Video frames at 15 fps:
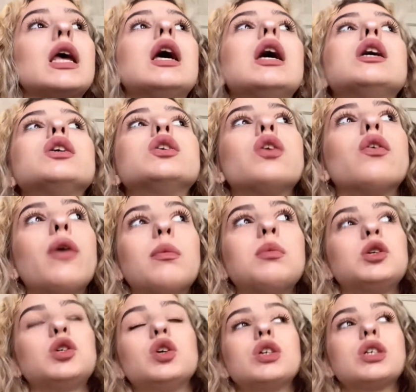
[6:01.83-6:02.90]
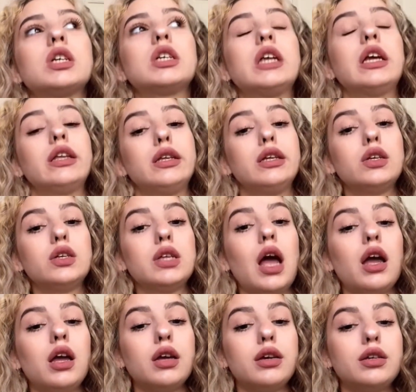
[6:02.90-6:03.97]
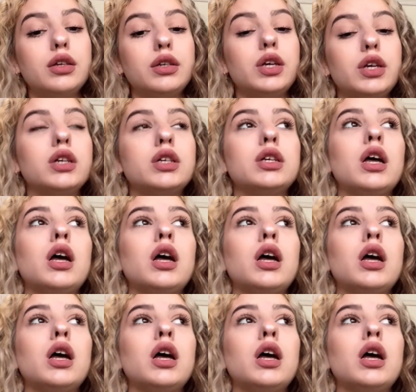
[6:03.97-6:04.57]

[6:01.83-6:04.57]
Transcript: Что вам еще сказать? Не знаю, если честно.